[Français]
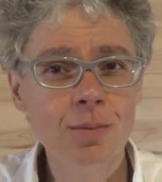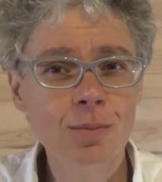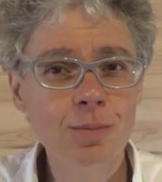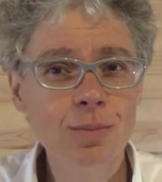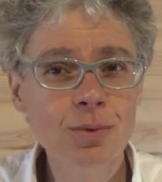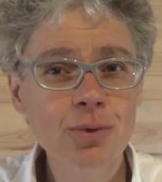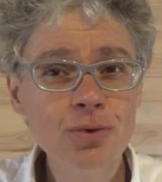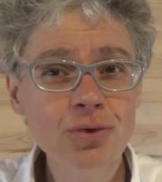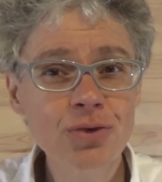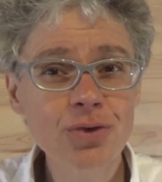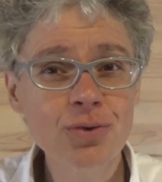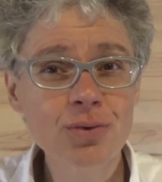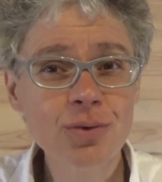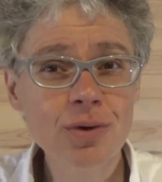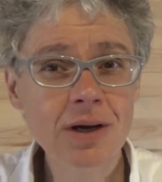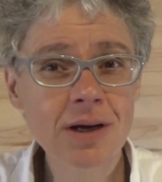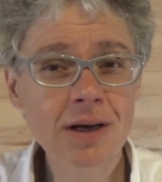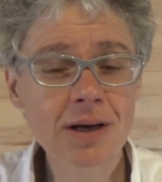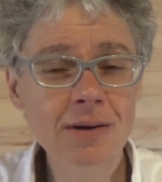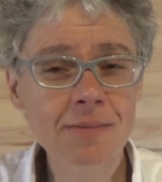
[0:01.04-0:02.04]
Bonjour.
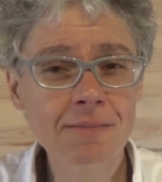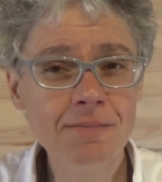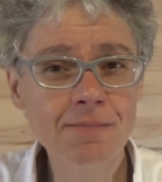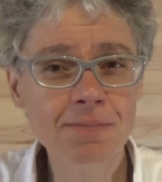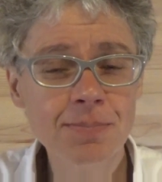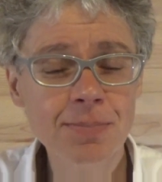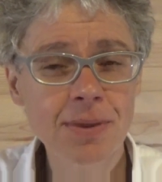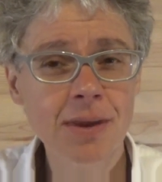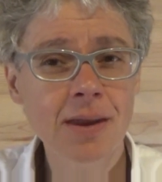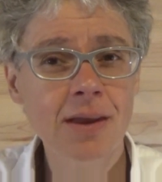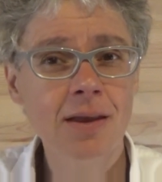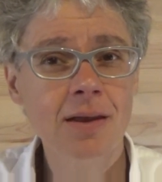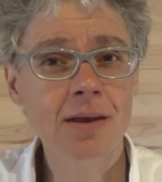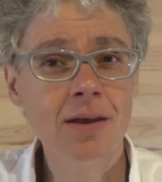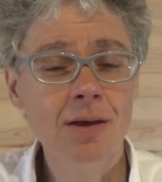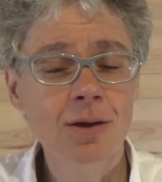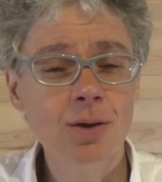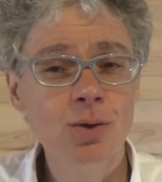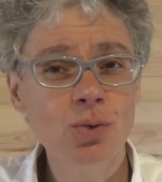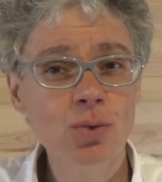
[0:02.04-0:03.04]

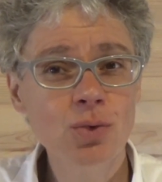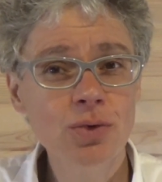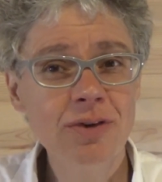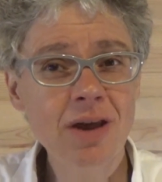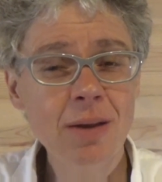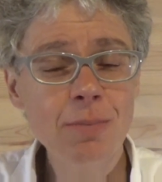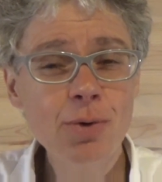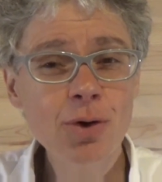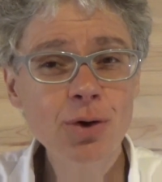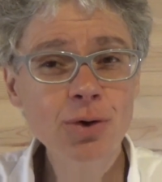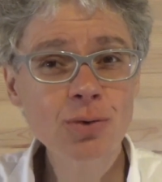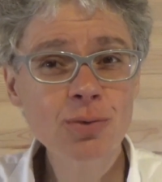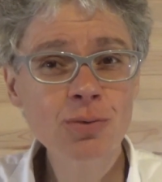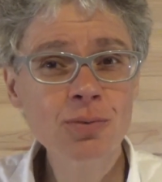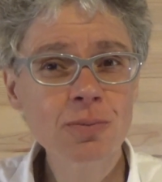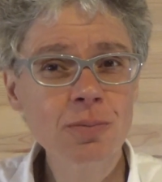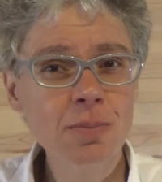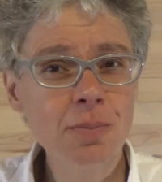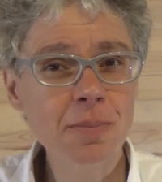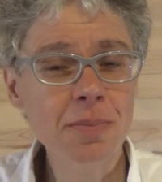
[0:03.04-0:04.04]
Nous
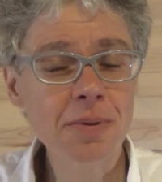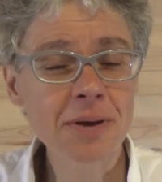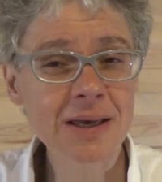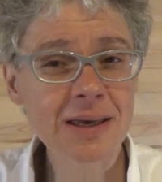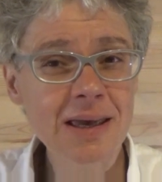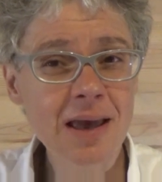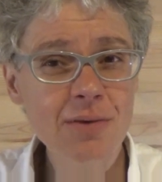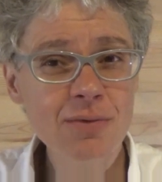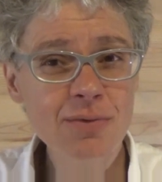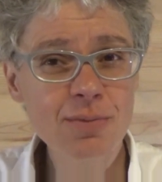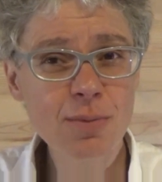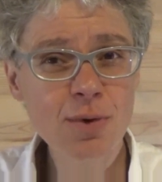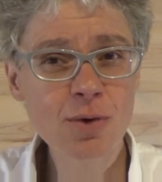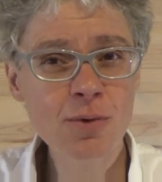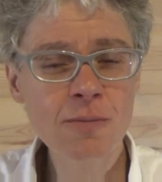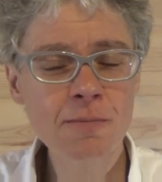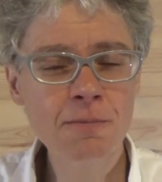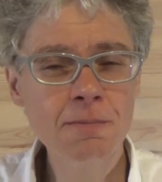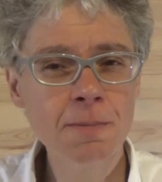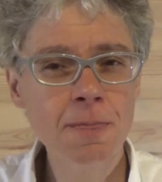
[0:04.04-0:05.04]
abordons brièvement
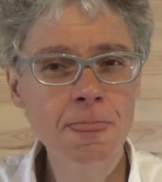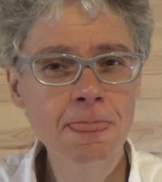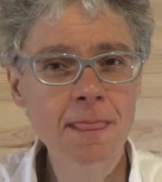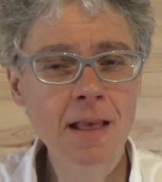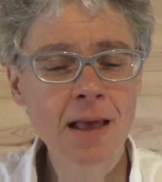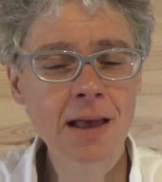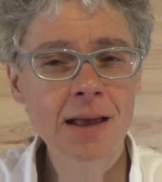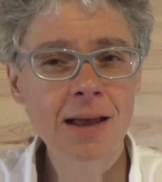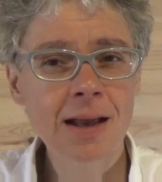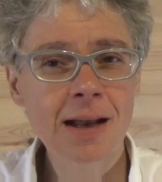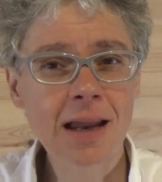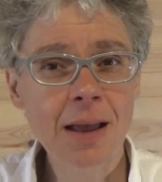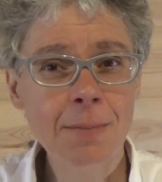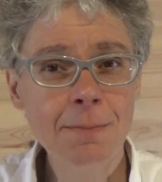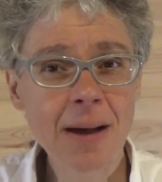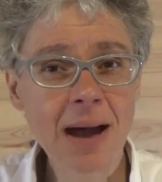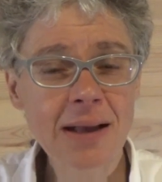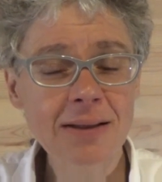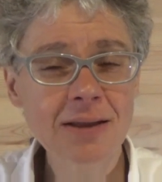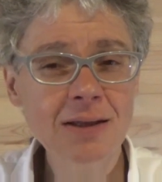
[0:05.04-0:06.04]
la
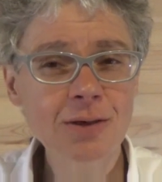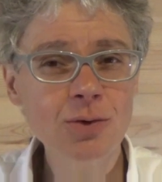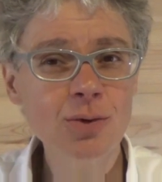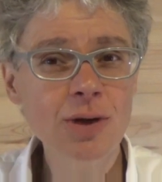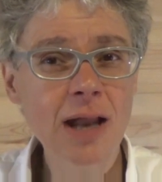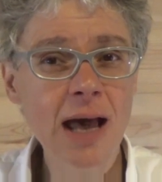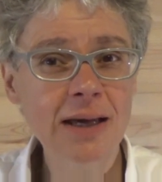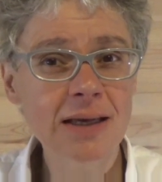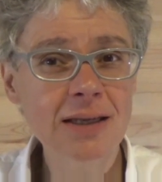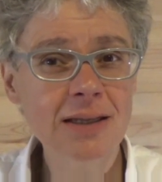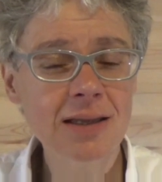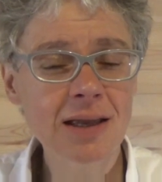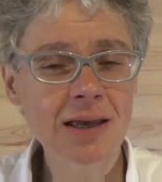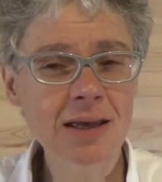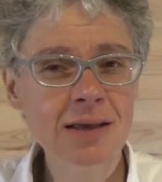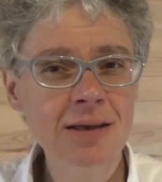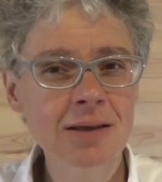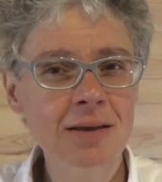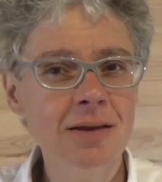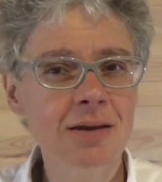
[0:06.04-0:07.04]

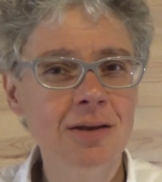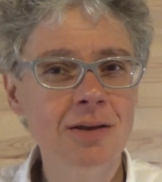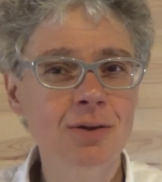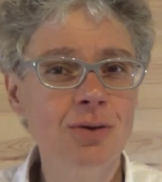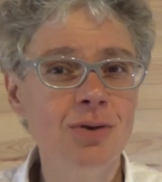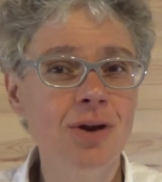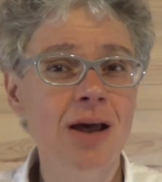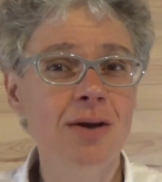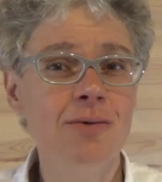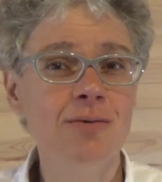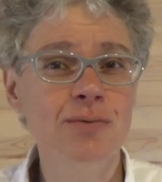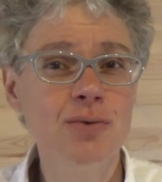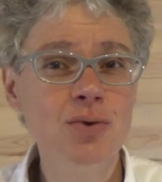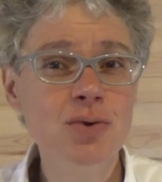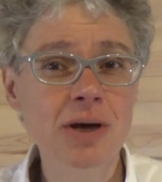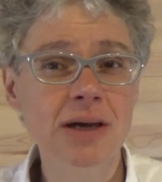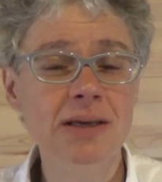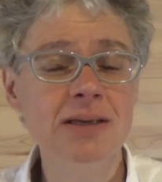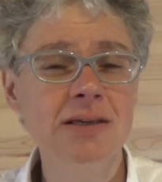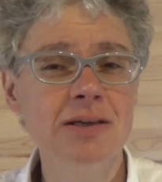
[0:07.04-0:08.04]
particularité de la
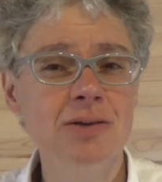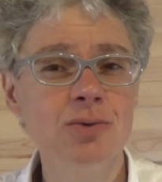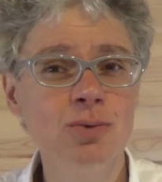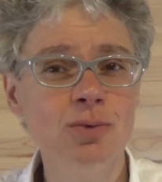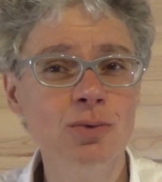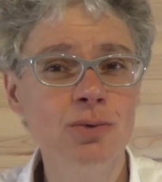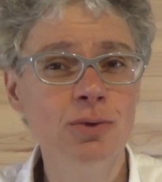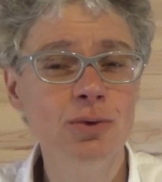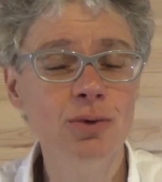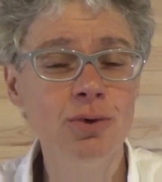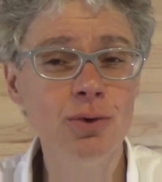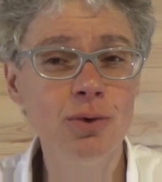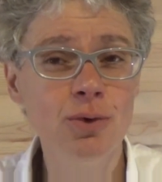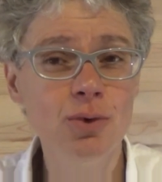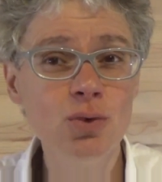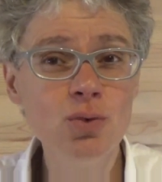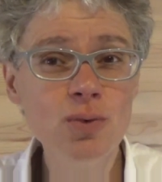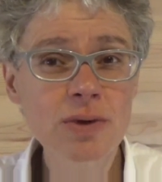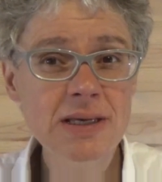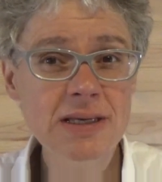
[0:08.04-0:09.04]
vocation de
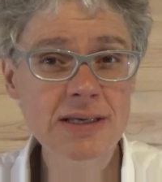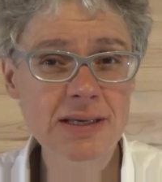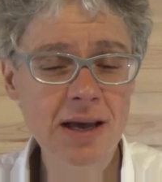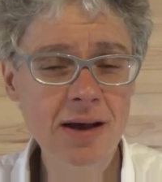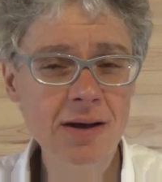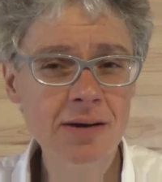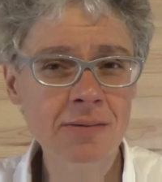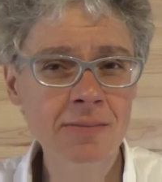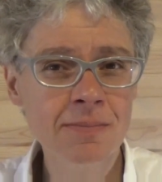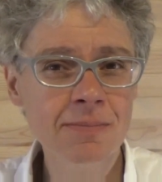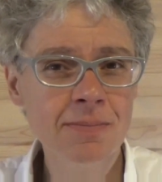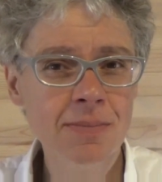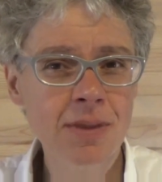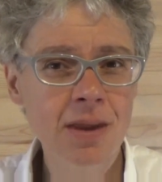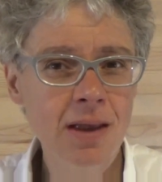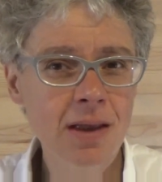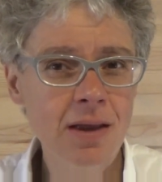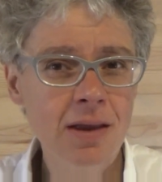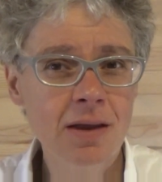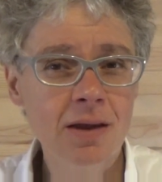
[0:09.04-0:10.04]
Louisa
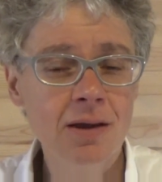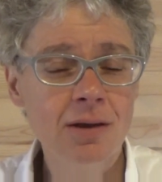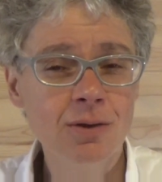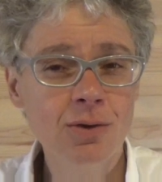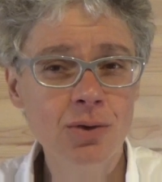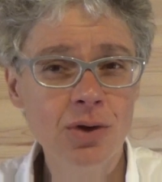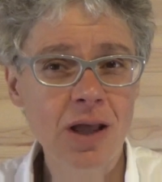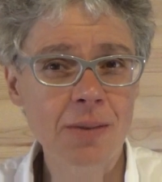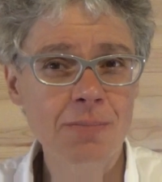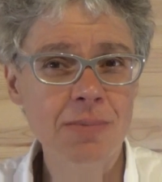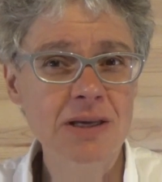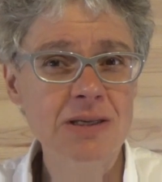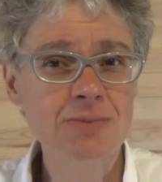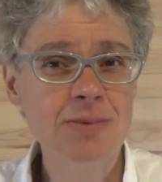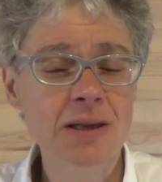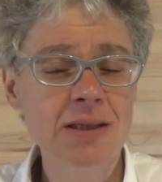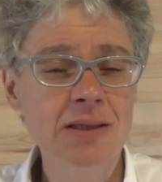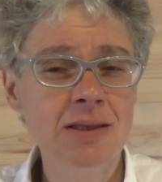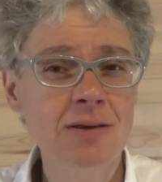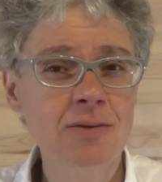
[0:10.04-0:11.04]
dans la
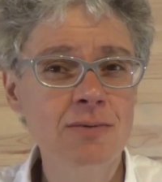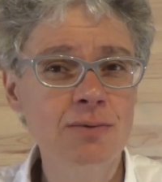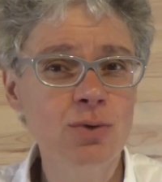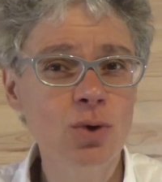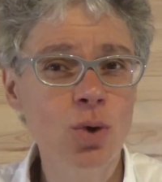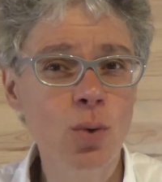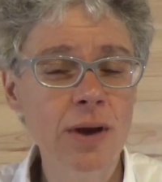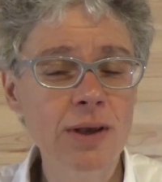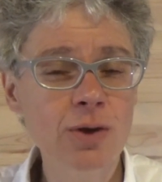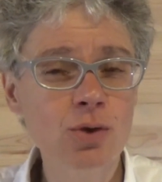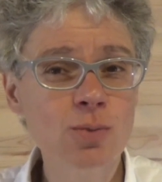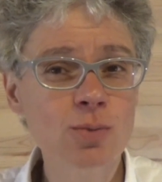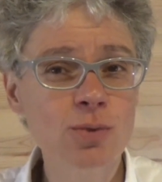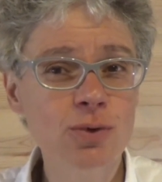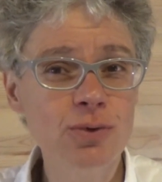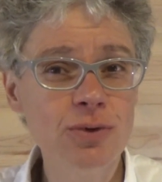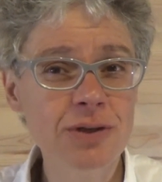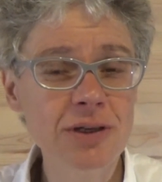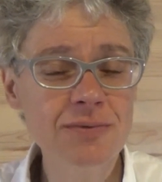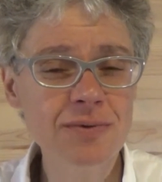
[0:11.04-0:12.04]
perspective du royaume
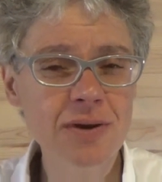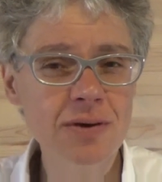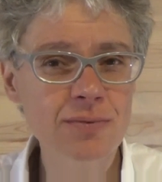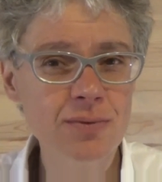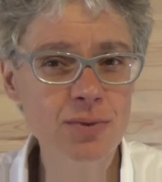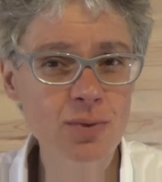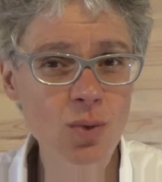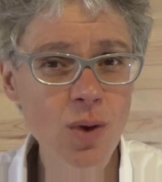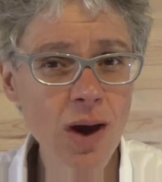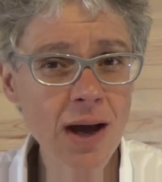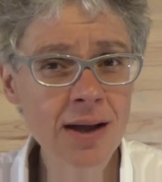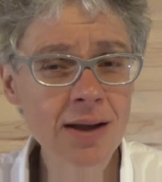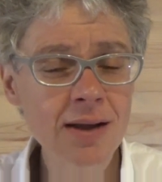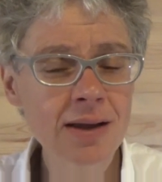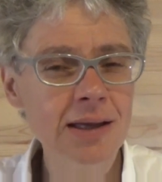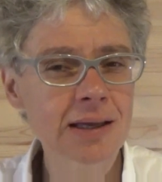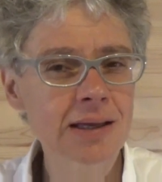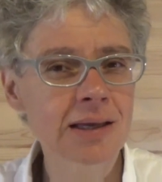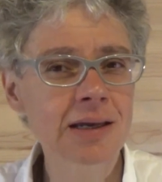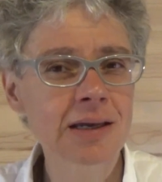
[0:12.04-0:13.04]
du divin vouloir
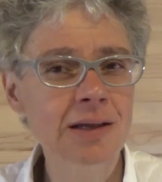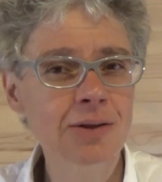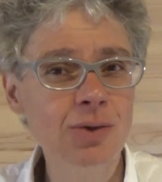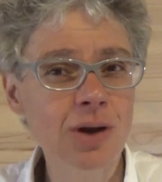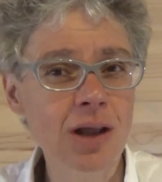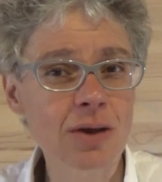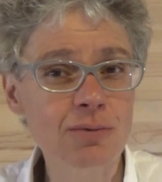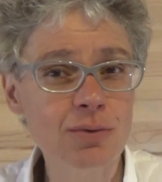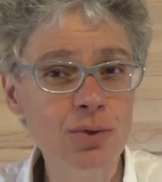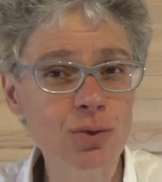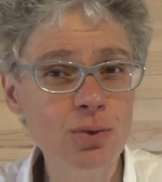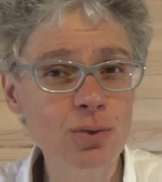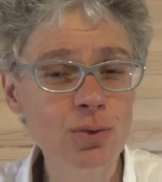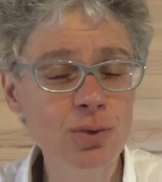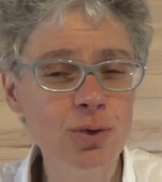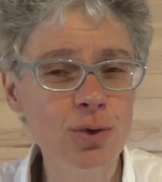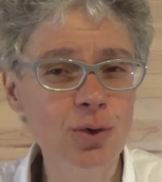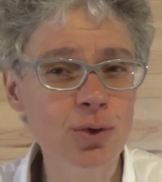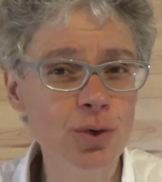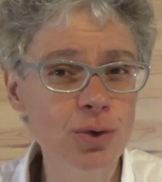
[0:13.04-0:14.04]
et de la venue
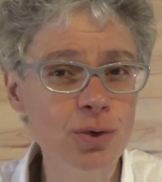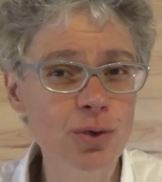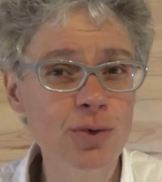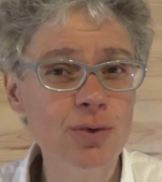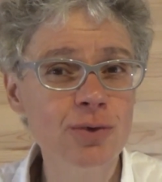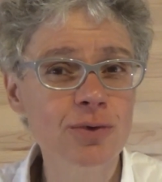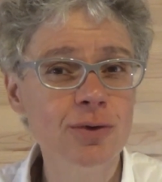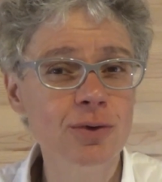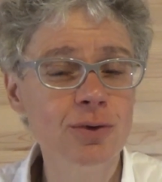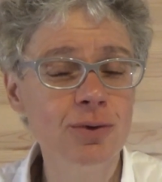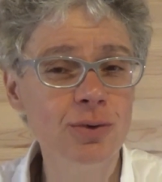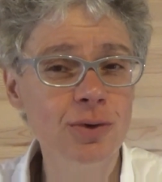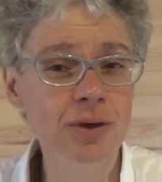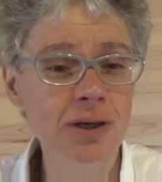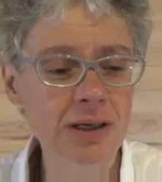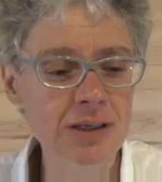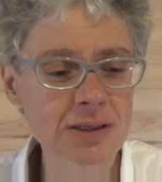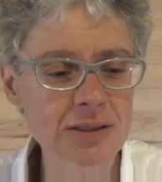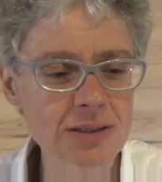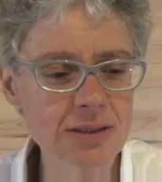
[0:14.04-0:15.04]
glorieuse du
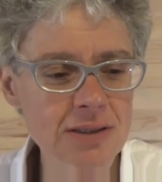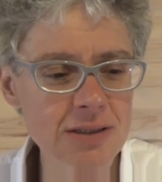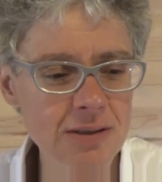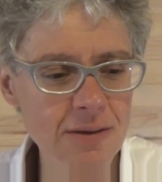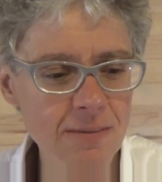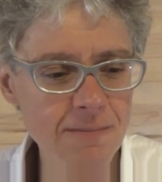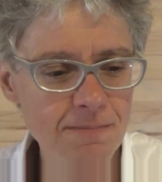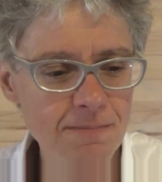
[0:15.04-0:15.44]
Christ.